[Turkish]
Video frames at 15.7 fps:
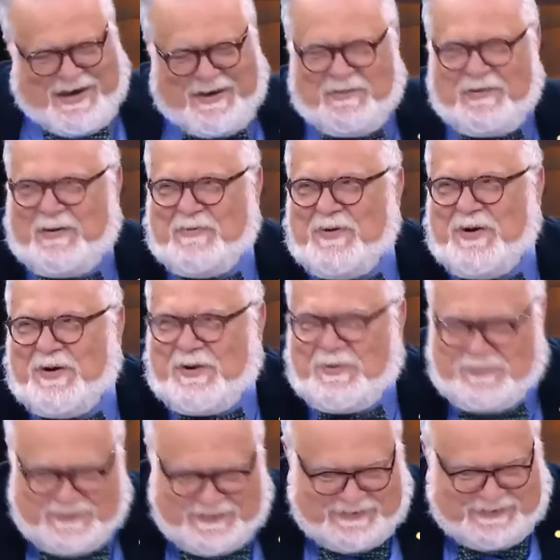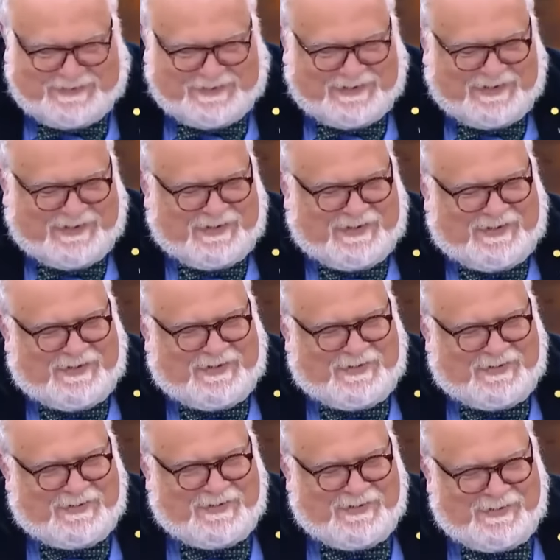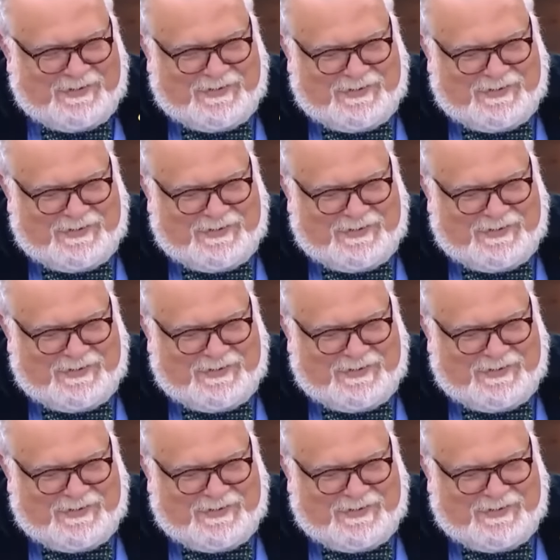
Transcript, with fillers: Yani, yani yakışma meselesi yok burada.